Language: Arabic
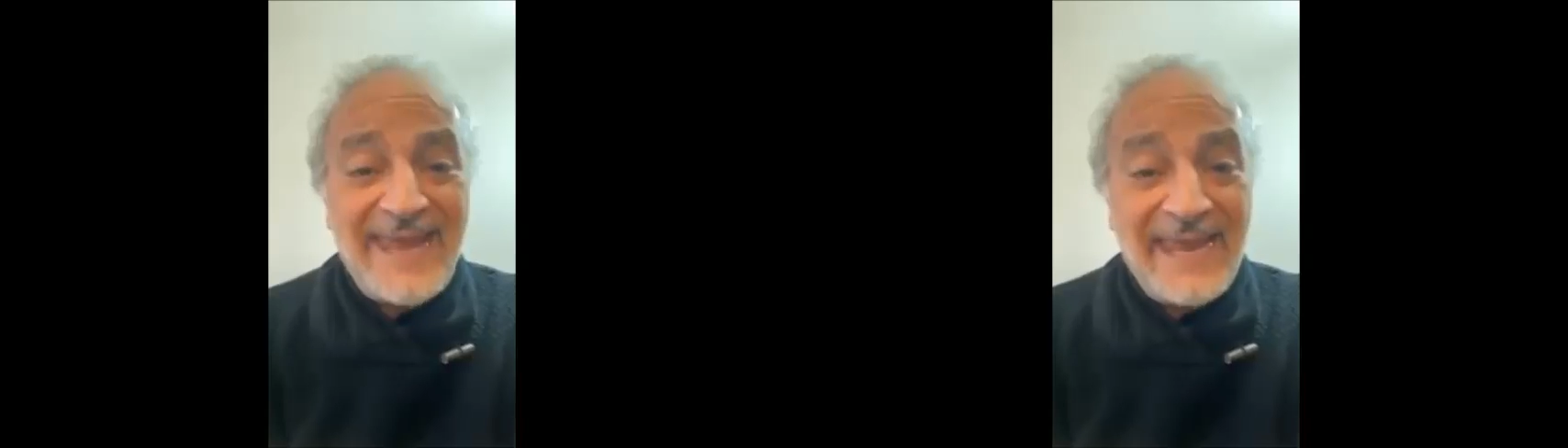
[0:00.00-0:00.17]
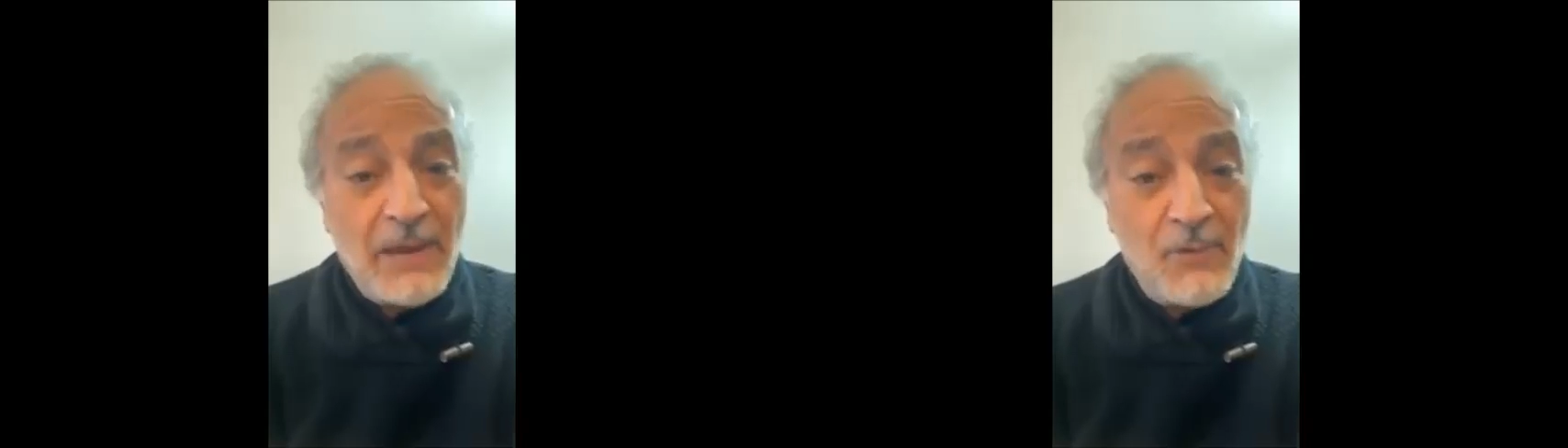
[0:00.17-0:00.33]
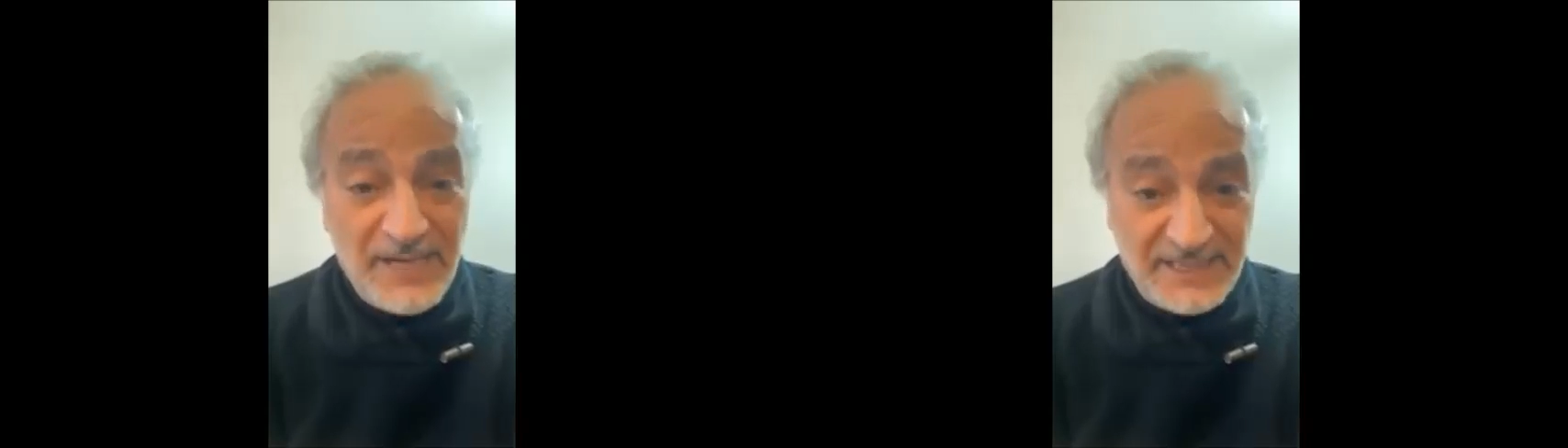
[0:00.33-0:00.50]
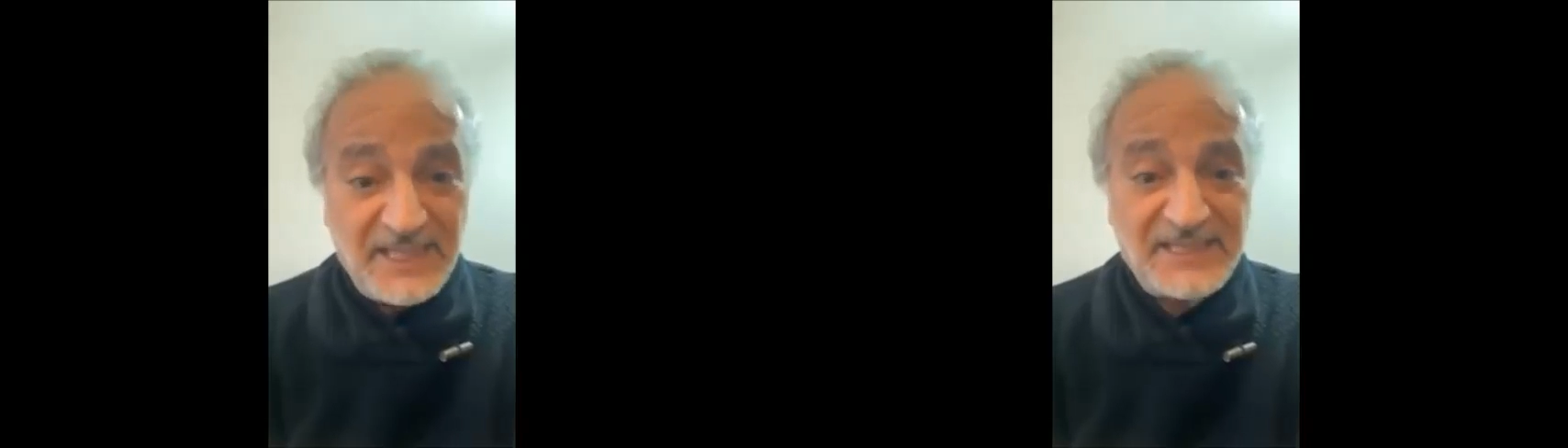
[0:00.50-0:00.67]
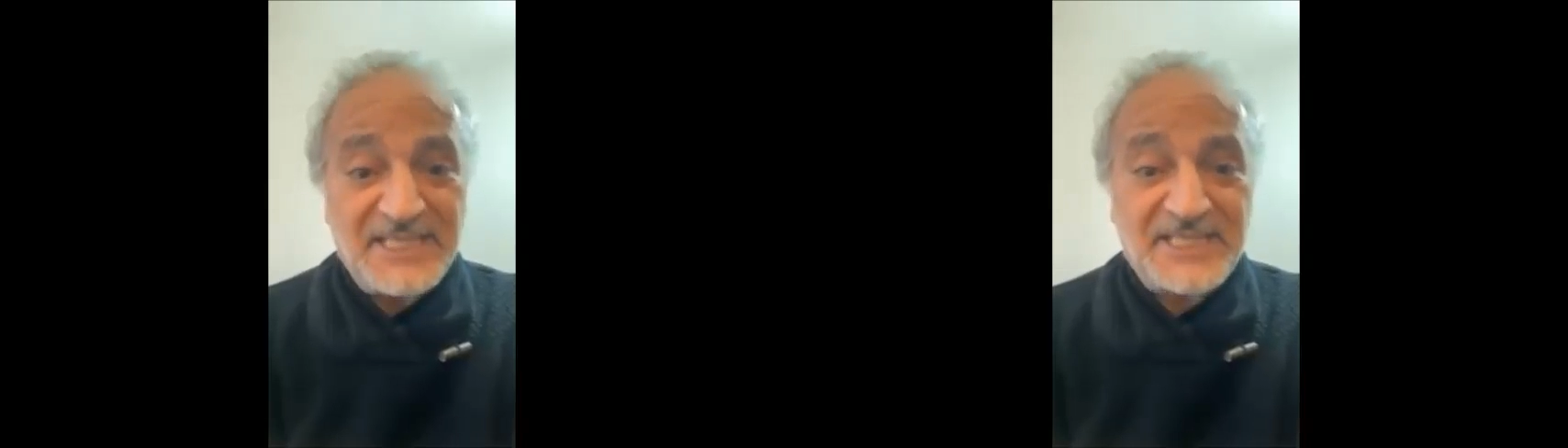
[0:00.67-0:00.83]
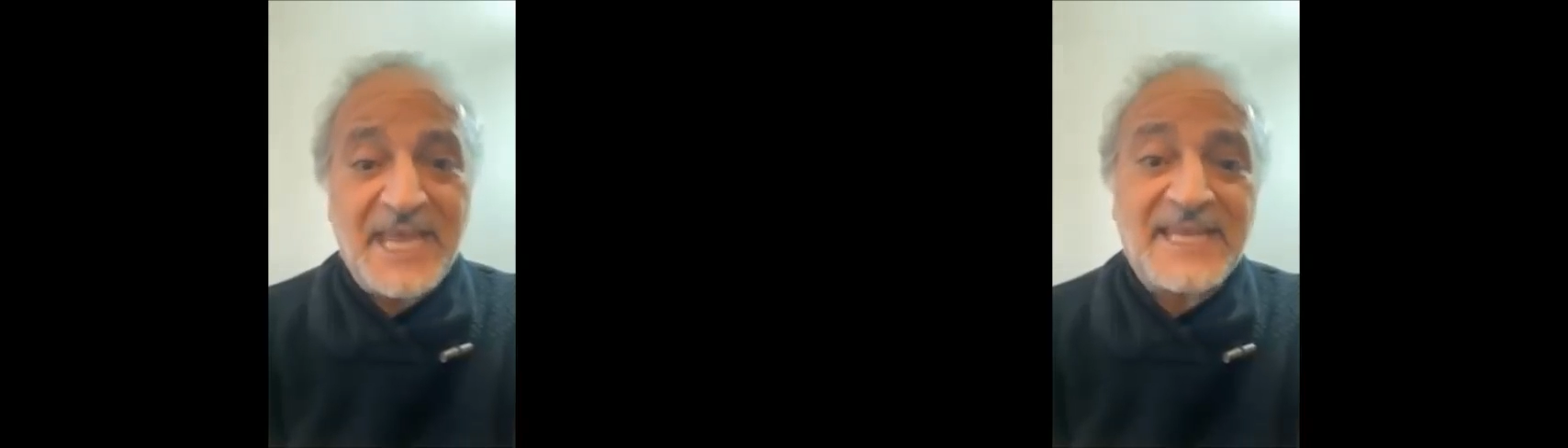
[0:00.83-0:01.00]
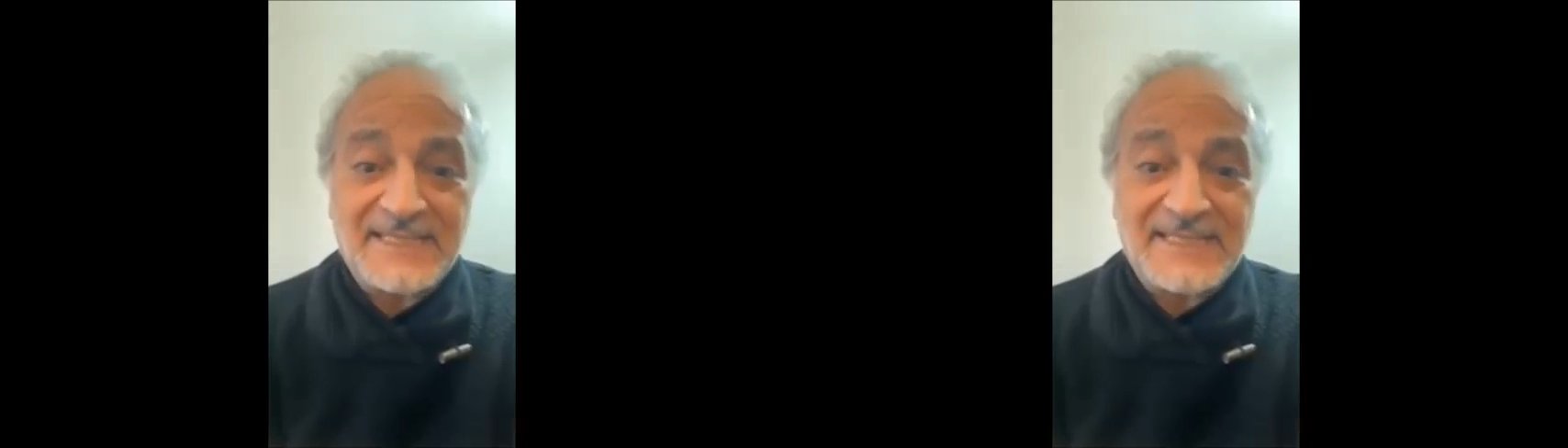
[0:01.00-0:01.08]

انا وليت اتجاه